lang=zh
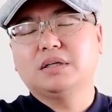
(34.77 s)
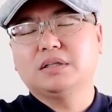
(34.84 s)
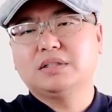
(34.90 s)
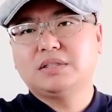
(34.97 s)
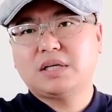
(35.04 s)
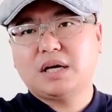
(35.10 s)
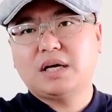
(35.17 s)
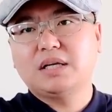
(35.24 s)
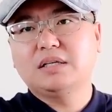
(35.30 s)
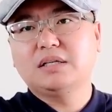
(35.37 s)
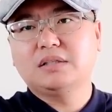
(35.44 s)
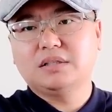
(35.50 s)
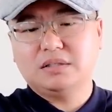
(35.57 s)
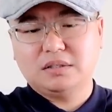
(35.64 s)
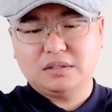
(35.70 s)
下一
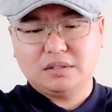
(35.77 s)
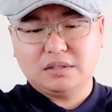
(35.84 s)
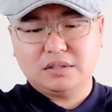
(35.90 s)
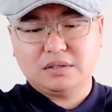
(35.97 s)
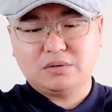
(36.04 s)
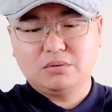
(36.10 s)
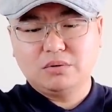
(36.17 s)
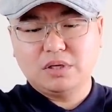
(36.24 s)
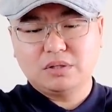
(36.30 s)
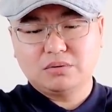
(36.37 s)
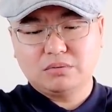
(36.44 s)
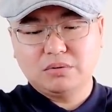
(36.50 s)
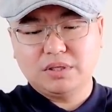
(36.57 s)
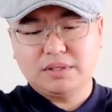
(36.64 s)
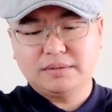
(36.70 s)
任的国务院
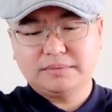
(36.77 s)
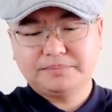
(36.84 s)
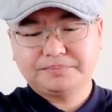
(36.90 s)
总理。